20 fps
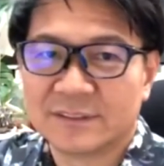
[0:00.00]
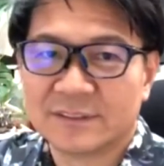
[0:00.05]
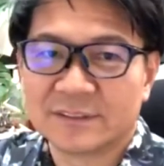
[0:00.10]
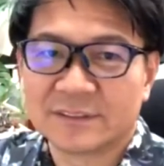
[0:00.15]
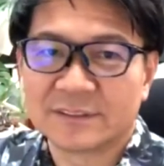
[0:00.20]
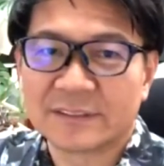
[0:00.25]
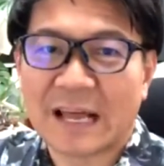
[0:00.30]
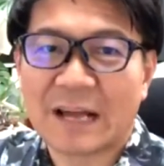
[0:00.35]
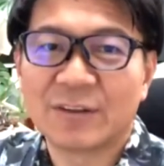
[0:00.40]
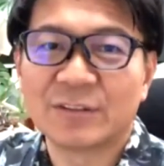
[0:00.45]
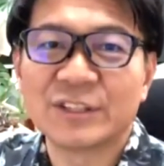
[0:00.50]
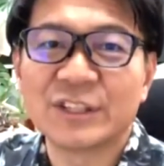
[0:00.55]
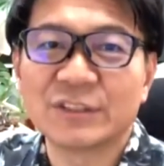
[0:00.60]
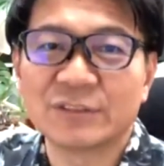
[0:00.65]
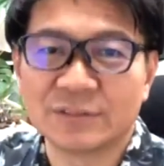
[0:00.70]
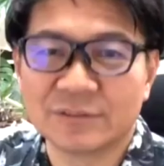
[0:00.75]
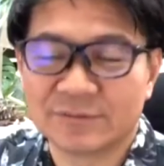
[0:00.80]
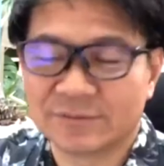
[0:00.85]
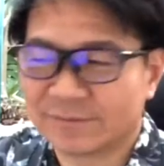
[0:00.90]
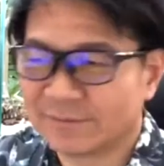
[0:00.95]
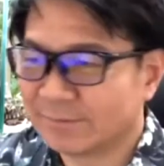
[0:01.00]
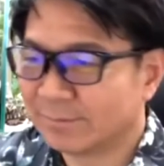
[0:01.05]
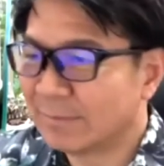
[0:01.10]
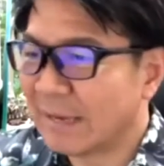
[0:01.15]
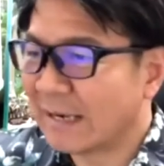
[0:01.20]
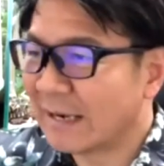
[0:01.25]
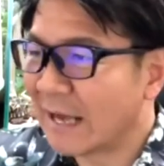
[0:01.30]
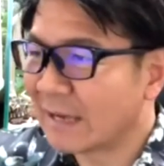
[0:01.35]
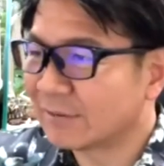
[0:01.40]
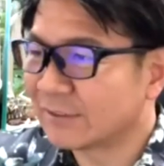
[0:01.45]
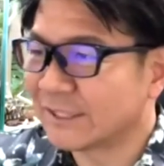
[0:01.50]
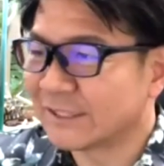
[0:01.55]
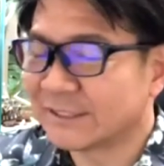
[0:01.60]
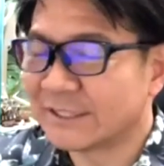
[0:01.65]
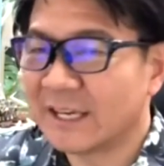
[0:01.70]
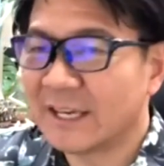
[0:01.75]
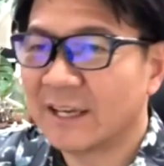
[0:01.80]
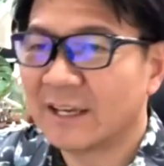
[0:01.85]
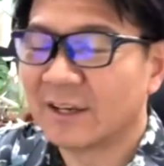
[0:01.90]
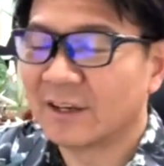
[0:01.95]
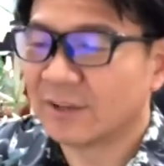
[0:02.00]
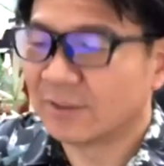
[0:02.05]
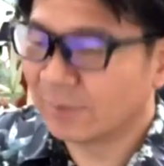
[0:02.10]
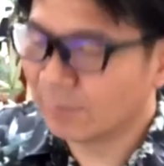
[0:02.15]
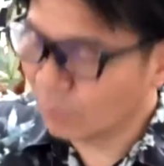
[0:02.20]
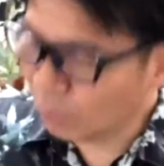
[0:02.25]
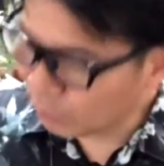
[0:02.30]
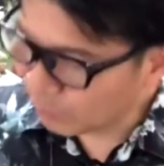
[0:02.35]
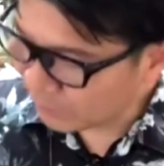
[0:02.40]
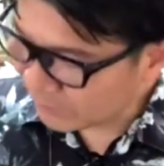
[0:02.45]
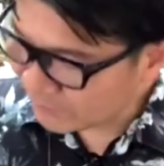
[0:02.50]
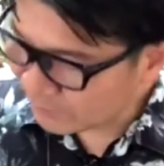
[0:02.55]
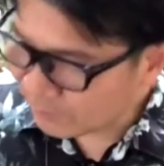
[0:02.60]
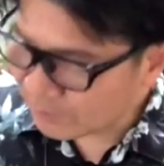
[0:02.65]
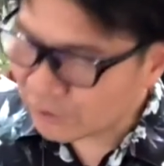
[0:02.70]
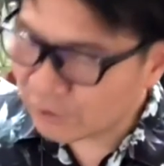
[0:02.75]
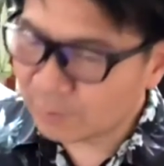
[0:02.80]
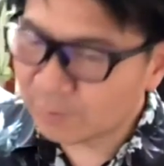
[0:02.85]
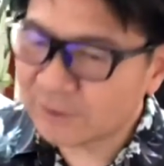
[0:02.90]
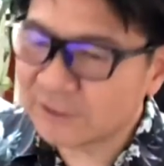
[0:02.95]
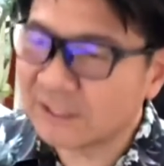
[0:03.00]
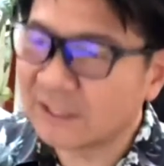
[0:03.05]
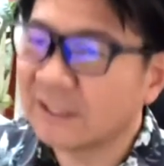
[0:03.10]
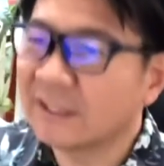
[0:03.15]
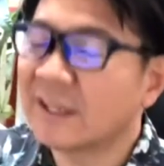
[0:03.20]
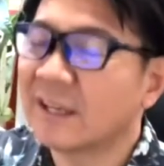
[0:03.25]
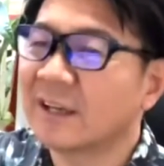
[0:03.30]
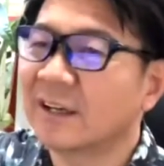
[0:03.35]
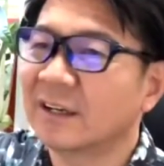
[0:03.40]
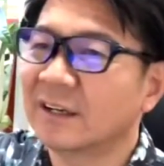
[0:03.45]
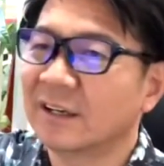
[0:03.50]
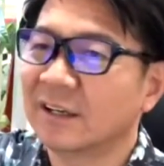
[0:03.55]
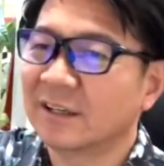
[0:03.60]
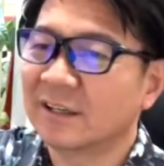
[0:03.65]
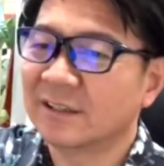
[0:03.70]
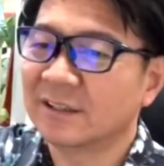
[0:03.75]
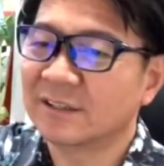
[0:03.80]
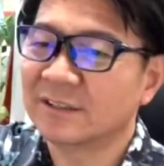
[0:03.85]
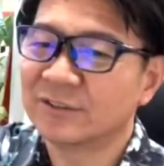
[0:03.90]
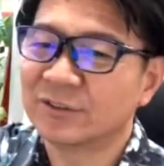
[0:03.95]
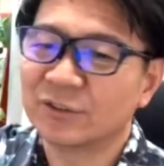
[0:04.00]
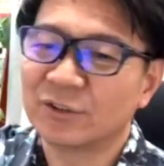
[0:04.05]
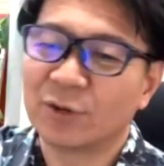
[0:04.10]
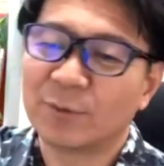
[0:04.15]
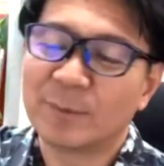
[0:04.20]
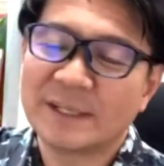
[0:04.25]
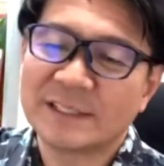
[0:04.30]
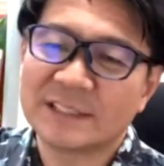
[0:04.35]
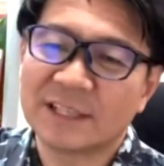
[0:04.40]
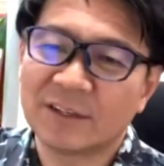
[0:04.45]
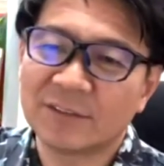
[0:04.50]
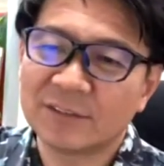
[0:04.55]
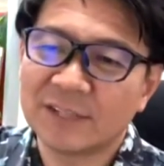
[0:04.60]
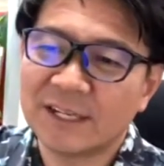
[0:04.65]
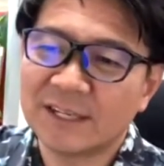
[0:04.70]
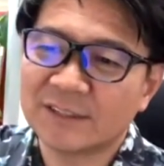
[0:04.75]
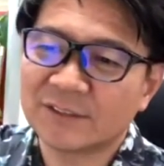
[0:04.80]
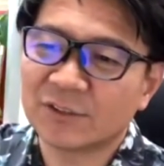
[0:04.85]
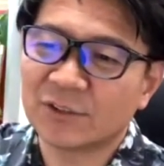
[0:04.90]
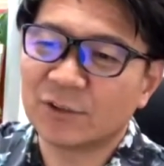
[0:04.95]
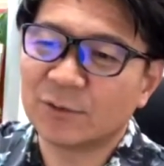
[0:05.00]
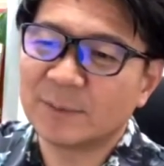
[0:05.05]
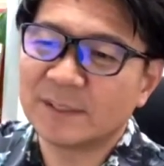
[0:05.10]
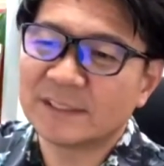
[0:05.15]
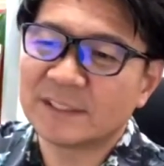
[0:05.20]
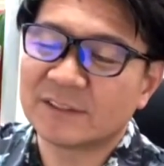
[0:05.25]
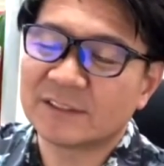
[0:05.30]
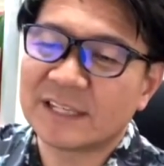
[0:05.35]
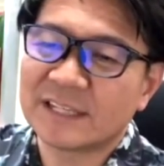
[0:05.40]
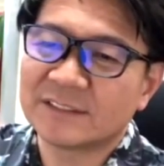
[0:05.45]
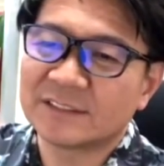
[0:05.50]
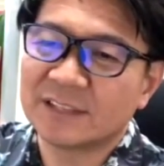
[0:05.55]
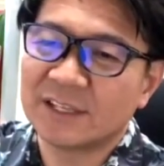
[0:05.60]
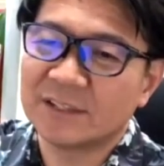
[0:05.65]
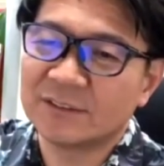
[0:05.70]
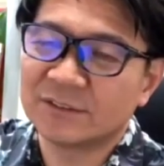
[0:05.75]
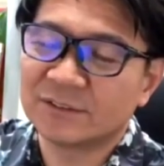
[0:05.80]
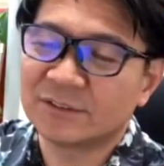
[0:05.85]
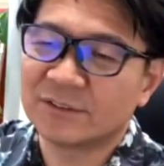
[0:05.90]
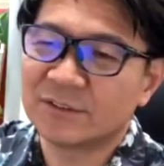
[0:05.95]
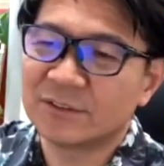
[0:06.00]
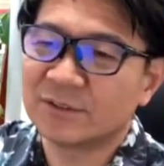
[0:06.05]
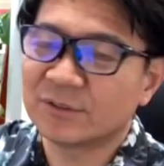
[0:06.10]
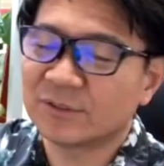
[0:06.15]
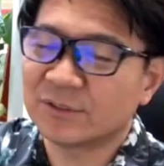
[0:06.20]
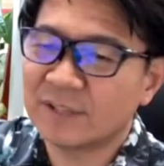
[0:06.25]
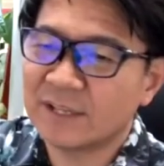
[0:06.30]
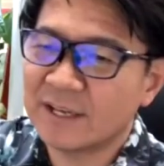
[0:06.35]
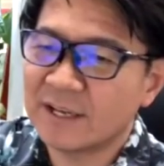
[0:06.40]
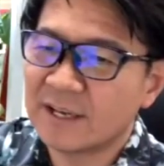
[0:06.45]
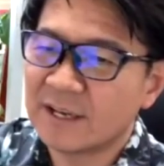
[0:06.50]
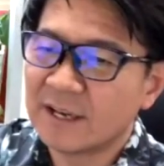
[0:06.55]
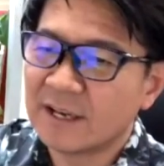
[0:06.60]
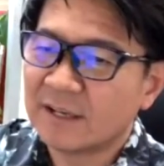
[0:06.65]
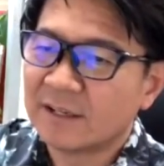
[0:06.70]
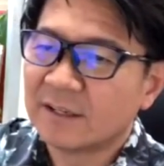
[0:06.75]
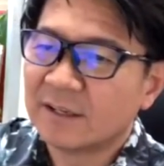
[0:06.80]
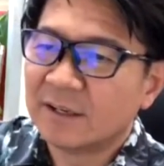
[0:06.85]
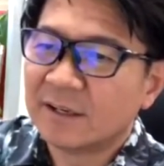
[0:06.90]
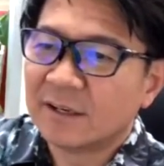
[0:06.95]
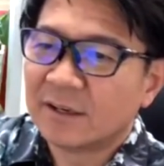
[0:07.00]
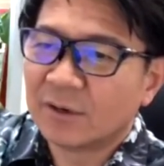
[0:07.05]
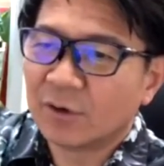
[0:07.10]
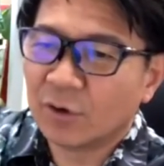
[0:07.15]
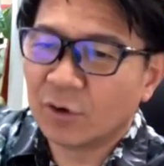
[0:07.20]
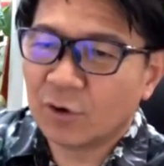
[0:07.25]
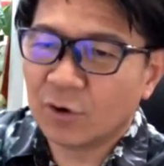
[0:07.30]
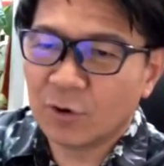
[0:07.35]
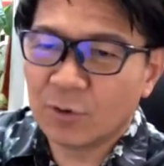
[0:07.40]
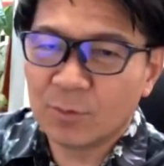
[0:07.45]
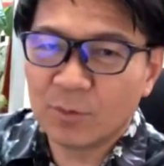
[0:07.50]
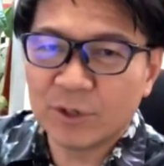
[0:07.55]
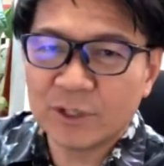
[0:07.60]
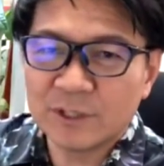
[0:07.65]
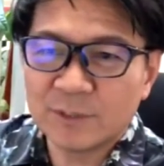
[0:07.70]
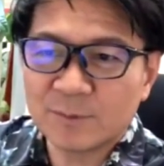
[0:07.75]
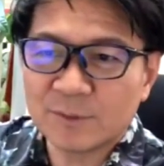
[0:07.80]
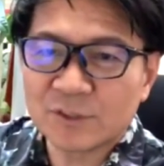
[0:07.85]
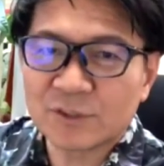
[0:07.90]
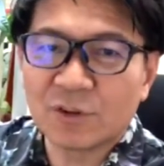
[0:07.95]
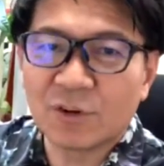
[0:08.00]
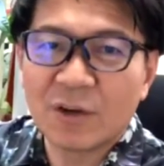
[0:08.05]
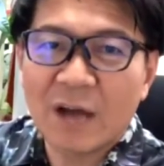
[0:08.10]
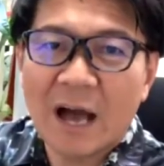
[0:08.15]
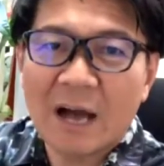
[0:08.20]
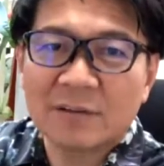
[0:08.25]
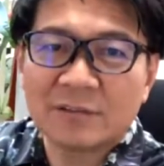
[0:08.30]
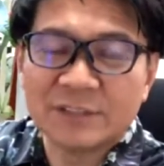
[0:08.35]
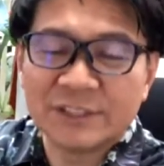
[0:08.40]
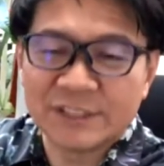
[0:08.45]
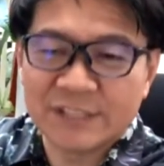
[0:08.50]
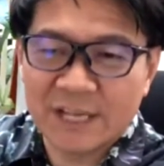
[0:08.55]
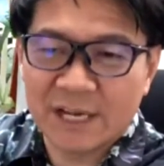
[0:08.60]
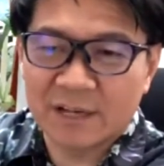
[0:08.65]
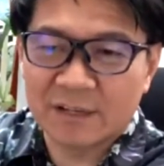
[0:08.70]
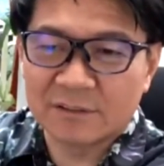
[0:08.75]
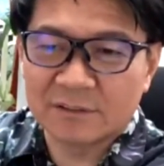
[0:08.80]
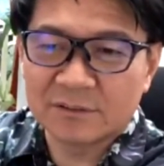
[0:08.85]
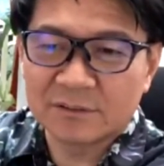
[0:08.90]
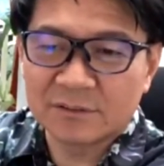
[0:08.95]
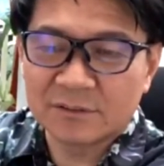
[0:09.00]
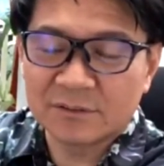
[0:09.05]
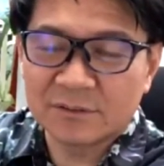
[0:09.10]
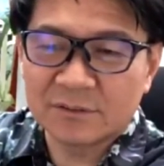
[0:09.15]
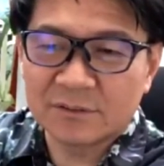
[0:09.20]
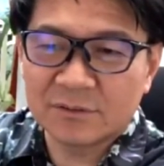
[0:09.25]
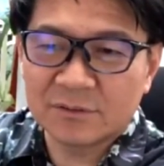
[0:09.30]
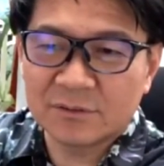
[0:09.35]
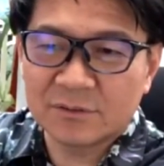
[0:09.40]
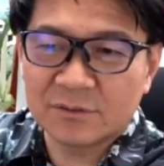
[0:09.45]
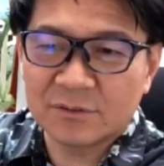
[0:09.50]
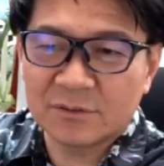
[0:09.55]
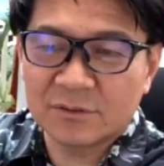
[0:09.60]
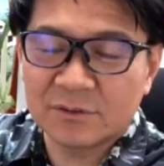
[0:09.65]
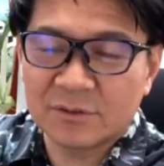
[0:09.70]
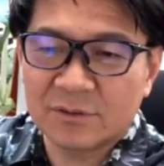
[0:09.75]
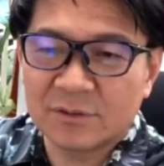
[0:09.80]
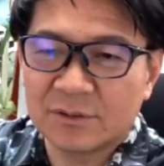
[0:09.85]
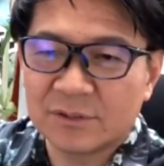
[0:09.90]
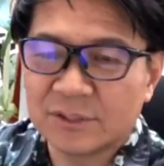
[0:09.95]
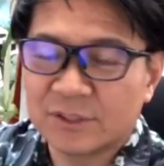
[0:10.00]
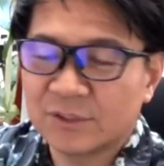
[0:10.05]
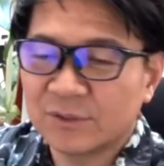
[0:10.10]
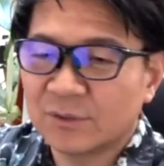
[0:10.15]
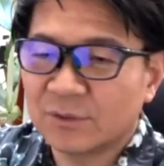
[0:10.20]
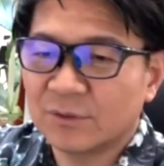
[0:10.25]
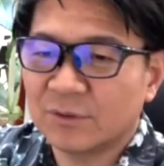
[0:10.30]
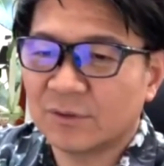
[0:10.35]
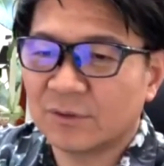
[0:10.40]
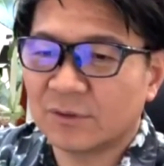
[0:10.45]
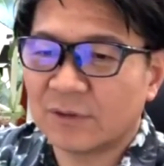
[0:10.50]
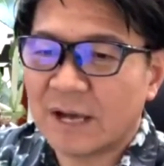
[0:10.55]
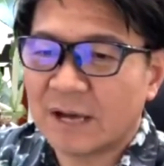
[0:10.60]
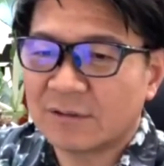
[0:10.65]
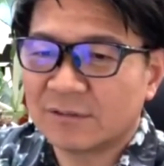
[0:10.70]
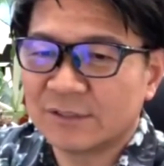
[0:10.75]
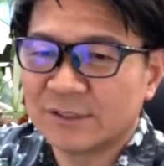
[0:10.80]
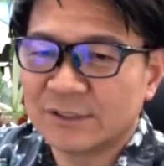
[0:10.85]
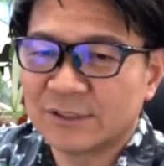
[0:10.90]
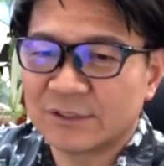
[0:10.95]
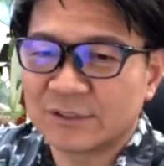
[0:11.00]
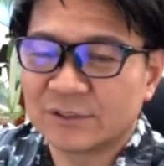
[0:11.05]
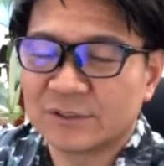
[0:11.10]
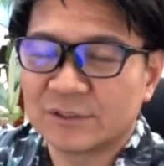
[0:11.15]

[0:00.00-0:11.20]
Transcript: 楽しくまあ楽ですね重い荷物を持っているおばあちゃんをったらそのおばあちゃんを助けるということで重い荷物を楽にしてあげるこの人を楽にする